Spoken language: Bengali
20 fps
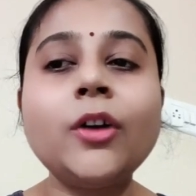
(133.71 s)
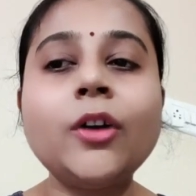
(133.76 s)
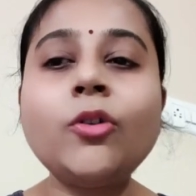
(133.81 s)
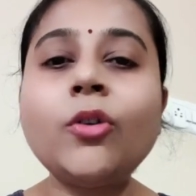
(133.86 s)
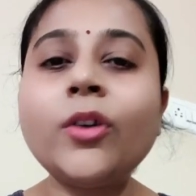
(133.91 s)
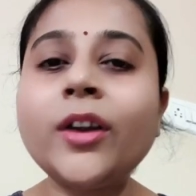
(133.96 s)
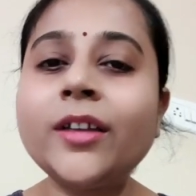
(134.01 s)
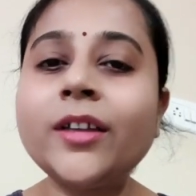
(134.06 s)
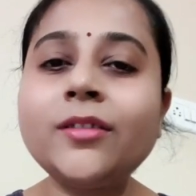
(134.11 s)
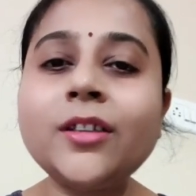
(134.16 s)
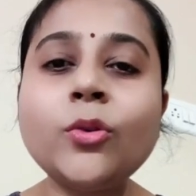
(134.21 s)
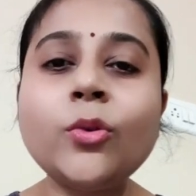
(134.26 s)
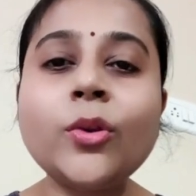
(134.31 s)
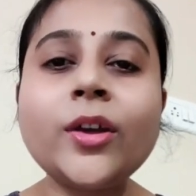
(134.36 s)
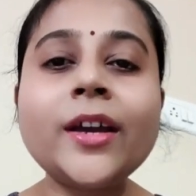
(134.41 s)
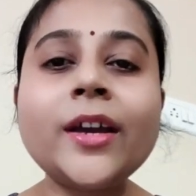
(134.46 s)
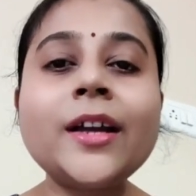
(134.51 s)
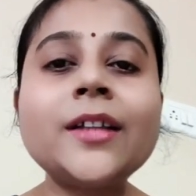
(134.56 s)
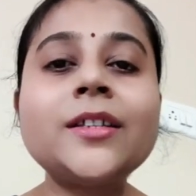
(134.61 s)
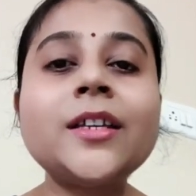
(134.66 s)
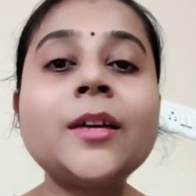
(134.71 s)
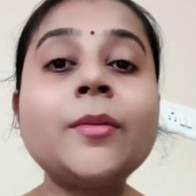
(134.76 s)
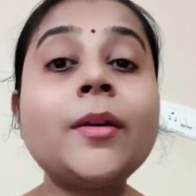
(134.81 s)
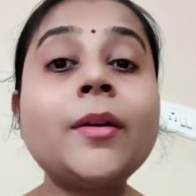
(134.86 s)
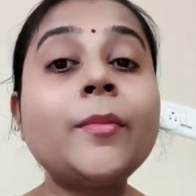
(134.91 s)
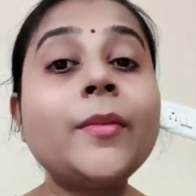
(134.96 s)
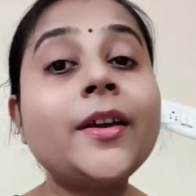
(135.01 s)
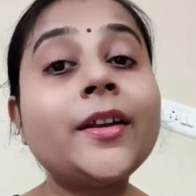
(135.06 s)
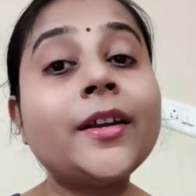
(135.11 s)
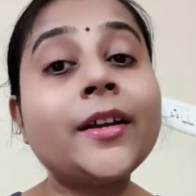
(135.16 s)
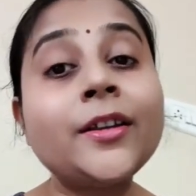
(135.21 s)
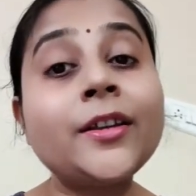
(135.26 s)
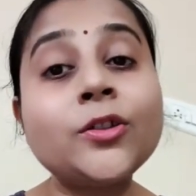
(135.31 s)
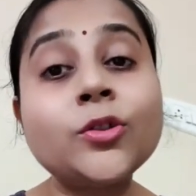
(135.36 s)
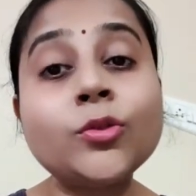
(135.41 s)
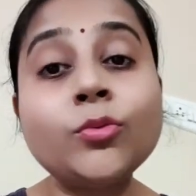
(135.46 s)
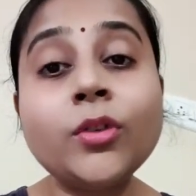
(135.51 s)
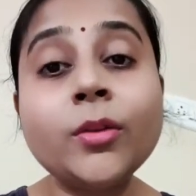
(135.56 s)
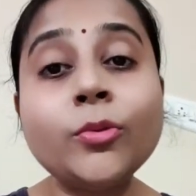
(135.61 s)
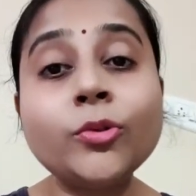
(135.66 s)
কারণ অনেক দিন হয়ে গেছে এবার
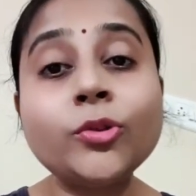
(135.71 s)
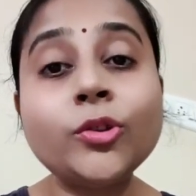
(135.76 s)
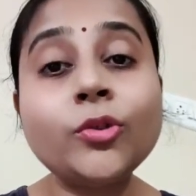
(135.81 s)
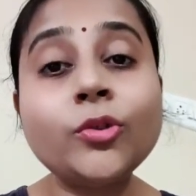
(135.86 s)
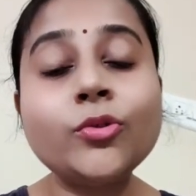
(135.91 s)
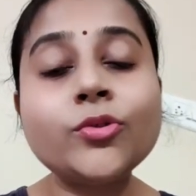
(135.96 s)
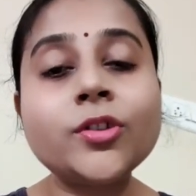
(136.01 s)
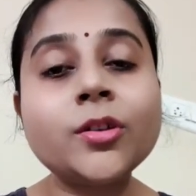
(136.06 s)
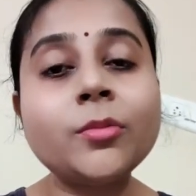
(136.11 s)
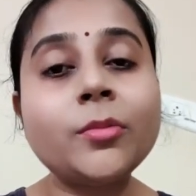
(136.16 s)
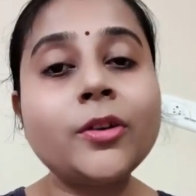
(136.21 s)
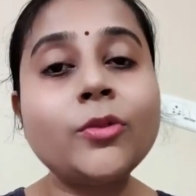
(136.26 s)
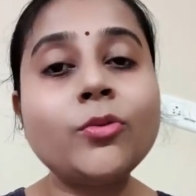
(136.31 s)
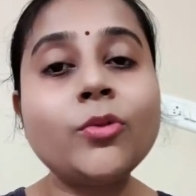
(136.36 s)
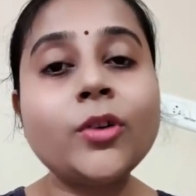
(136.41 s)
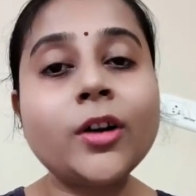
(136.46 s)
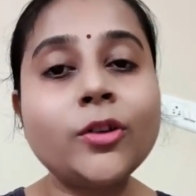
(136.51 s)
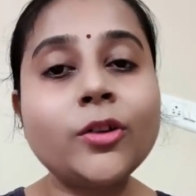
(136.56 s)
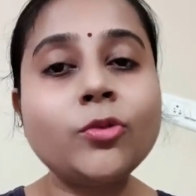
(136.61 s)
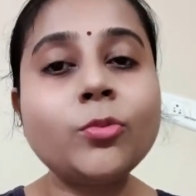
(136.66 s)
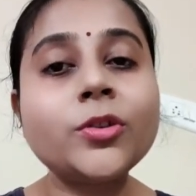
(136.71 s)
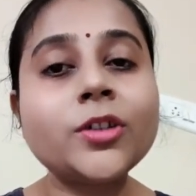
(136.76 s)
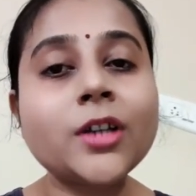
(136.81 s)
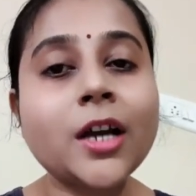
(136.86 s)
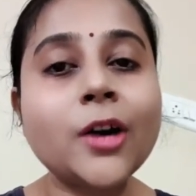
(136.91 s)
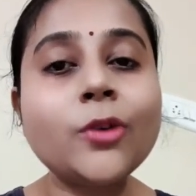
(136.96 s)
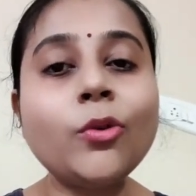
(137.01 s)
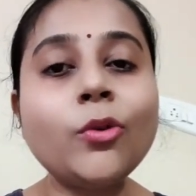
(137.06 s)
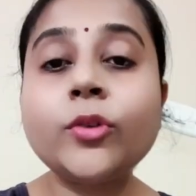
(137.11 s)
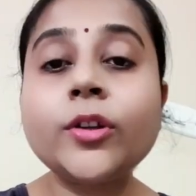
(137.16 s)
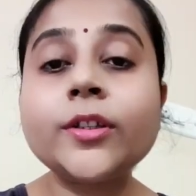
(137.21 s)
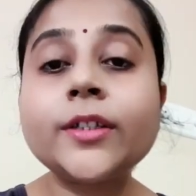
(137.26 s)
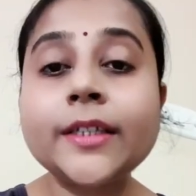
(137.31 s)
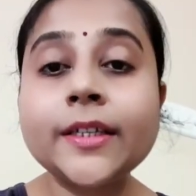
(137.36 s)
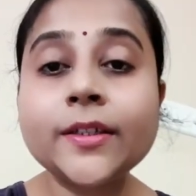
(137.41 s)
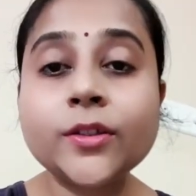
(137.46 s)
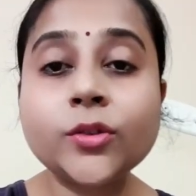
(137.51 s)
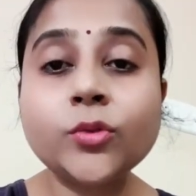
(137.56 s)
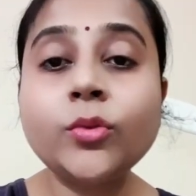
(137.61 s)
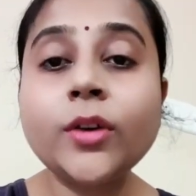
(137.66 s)
মেয়েকে স্কুলে ভর্তি করছে মানে ওখানে তো বেশ আরও যে
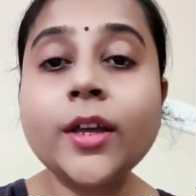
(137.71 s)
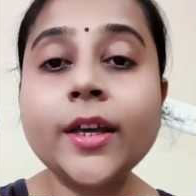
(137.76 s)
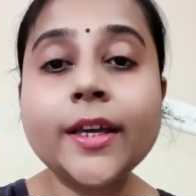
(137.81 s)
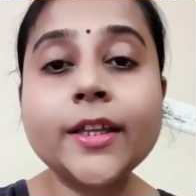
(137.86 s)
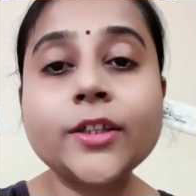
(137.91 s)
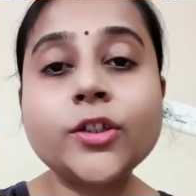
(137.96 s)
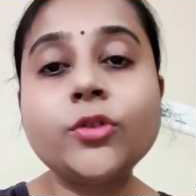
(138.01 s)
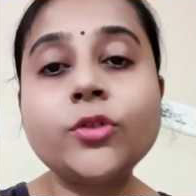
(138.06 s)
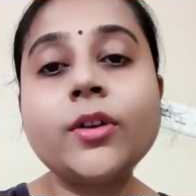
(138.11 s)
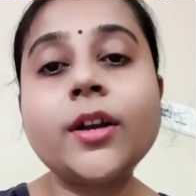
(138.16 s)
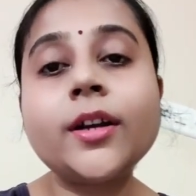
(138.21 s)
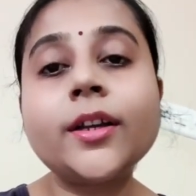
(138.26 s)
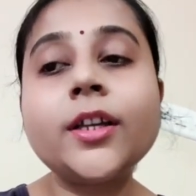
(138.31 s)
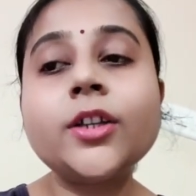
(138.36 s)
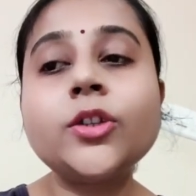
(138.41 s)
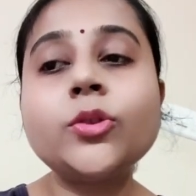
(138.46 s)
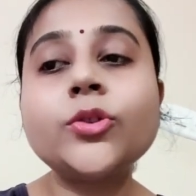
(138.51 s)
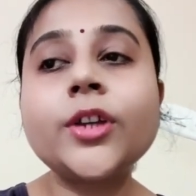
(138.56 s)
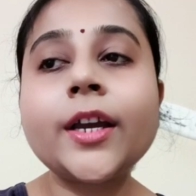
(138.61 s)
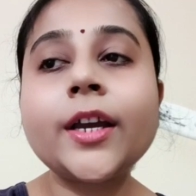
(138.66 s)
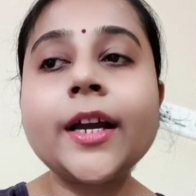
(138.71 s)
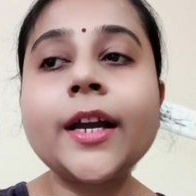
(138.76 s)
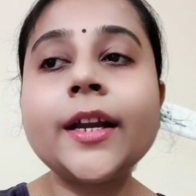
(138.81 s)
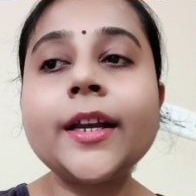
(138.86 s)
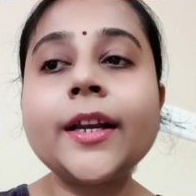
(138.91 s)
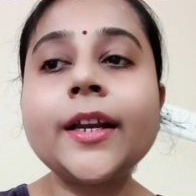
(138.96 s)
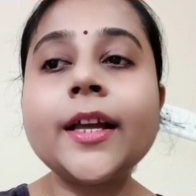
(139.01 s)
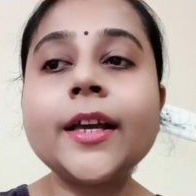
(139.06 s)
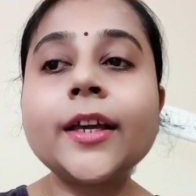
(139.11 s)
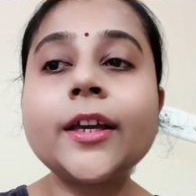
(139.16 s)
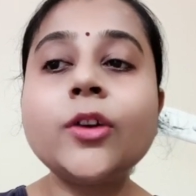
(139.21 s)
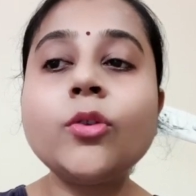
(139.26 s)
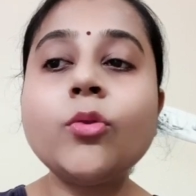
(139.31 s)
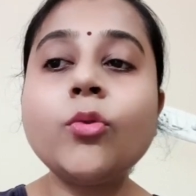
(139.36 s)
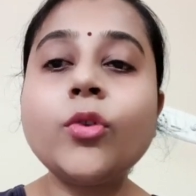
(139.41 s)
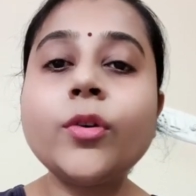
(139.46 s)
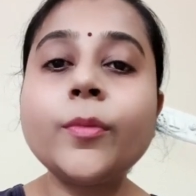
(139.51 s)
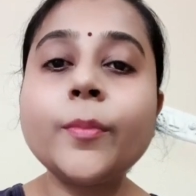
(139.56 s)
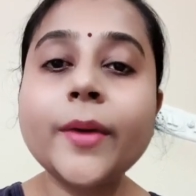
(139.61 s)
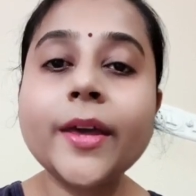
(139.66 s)
স্কুলে গেছিলো আর কি তো সেখানে নাকি
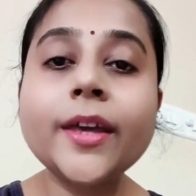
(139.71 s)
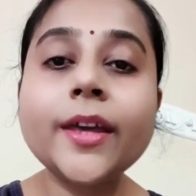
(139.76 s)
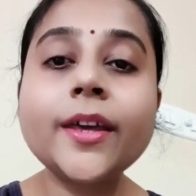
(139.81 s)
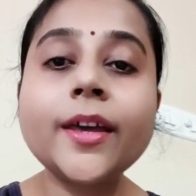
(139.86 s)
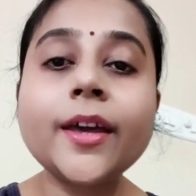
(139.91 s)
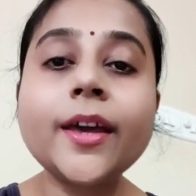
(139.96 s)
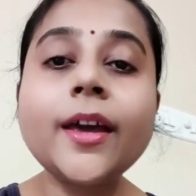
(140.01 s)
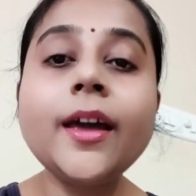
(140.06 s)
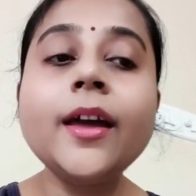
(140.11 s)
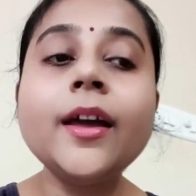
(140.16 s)
ওর মেয়েকে